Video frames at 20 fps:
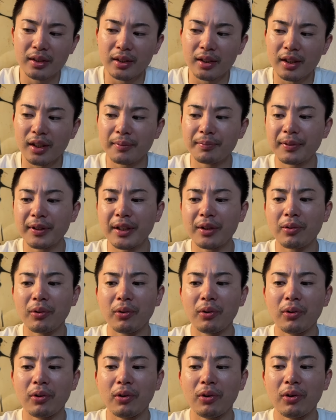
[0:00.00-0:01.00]
やっぱり
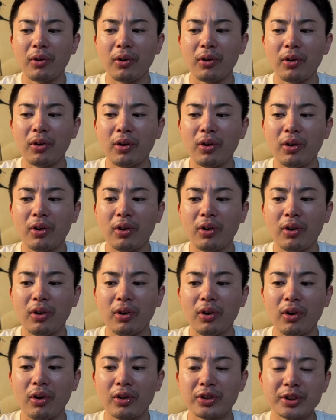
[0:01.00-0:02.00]

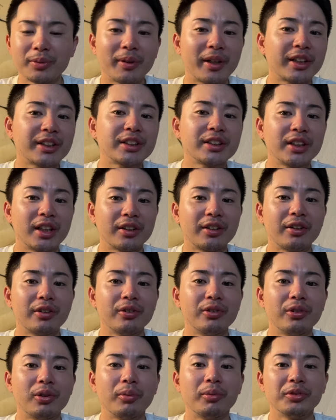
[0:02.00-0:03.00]
こう、素晴らしいなってい
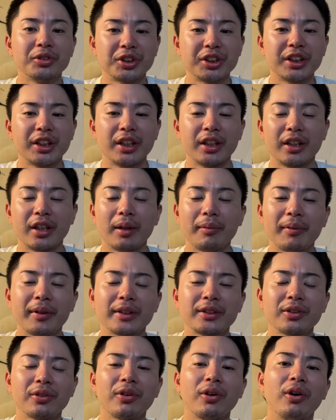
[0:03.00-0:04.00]
うふうに思うし、やっぱ
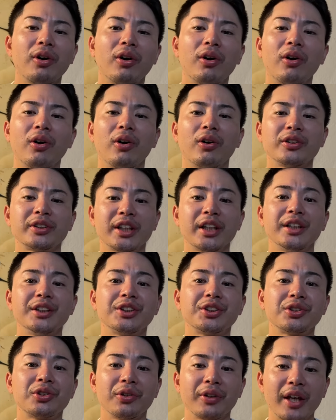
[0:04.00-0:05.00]
りその選
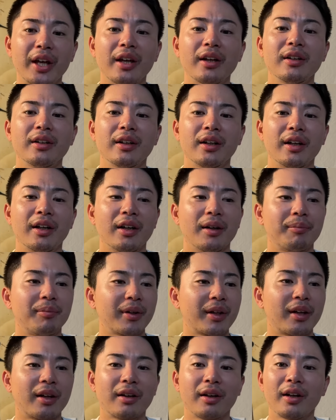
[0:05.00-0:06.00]
手とね、やっぱ
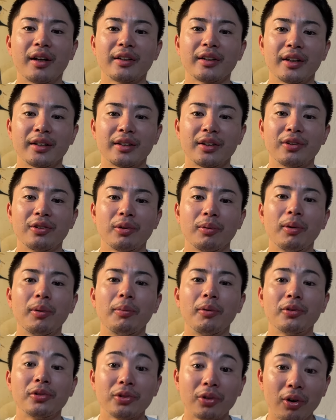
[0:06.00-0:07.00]
り関われたっていうのも
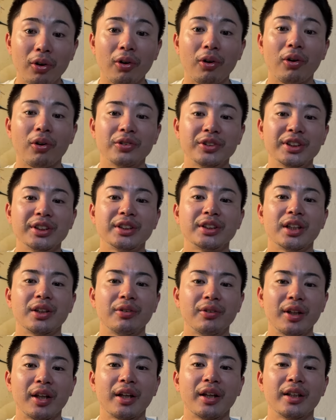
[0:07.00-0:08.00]
僕の人生
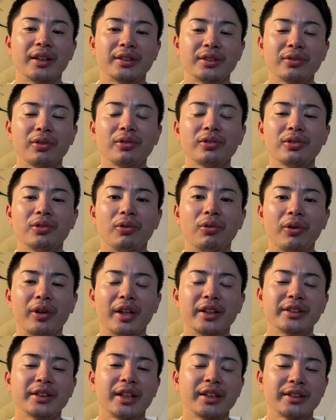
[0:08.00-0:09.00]
のね、すごく大き
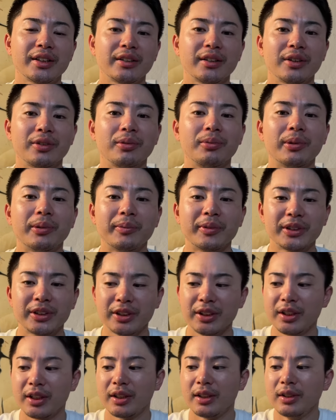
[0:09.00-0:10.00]
な財産だと思います
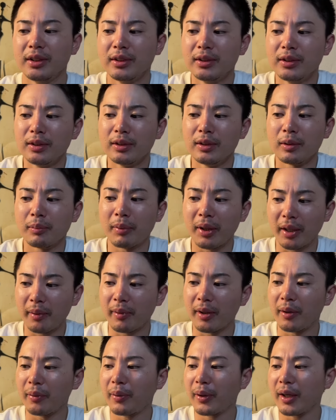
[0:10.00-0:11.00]
し、まあ
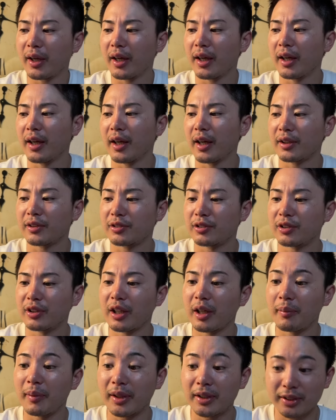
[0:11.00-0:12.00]
今、えー、
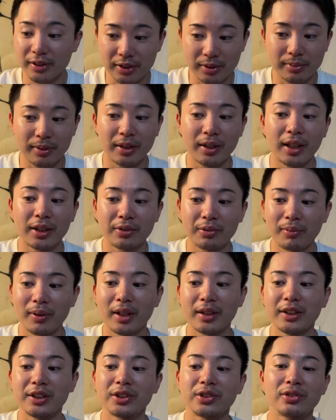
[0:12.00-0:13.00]
クライマックスまであとま
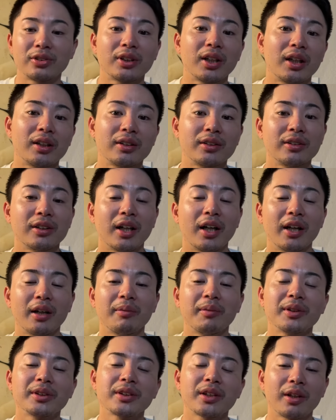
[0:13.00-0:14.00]
あ2週間ぐらいあり
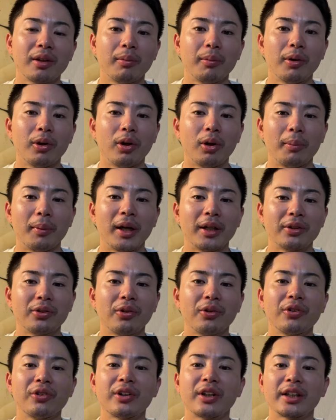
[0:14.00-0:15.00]
ますけども、まあ
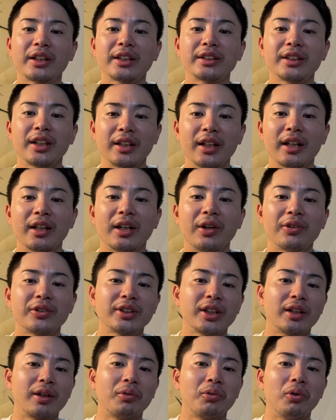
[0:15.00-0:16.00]
どういう形でね、直樹
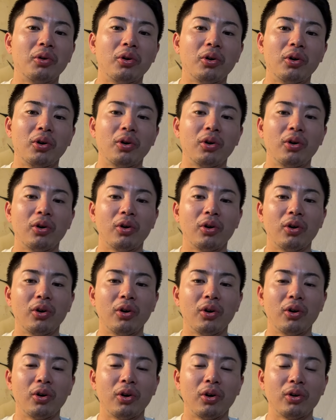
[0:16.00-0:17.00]
さんが
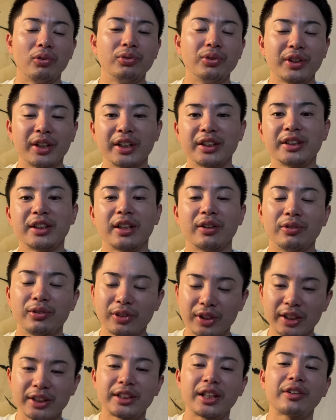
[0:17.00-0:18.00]
こう、復帰して、復
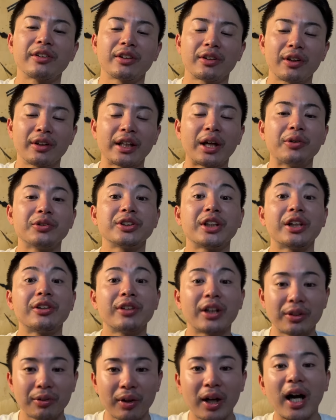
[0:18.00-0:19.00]
帰していくかとか、直していく
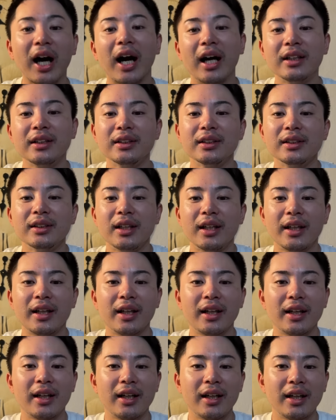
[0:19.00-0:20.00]
かとか、
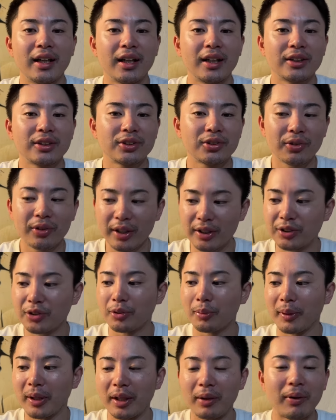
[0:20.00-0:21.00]
えー、それはちょっ
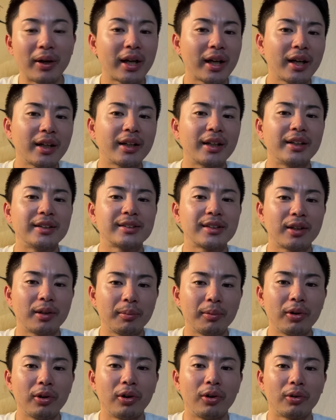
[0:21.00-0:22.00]
とまだわからないですけど
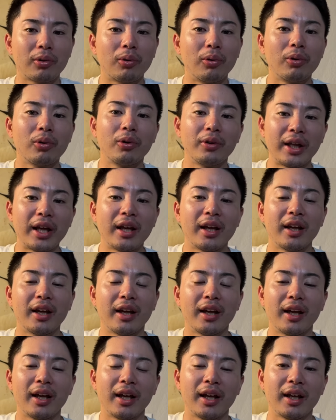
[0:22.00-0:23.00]
も、今後ね、
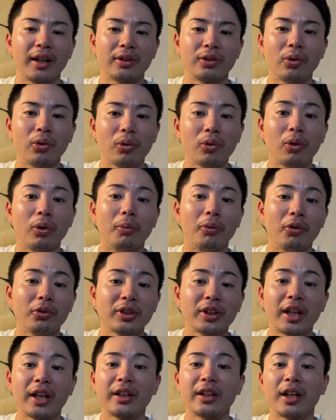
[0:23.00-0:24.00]
えー、動向も
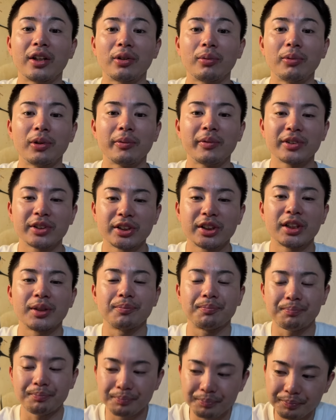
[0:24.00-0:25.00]
追っていきたいと思います
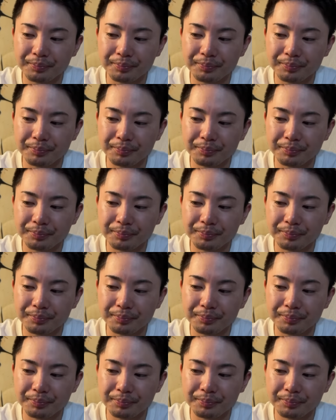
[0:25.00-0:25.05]
し、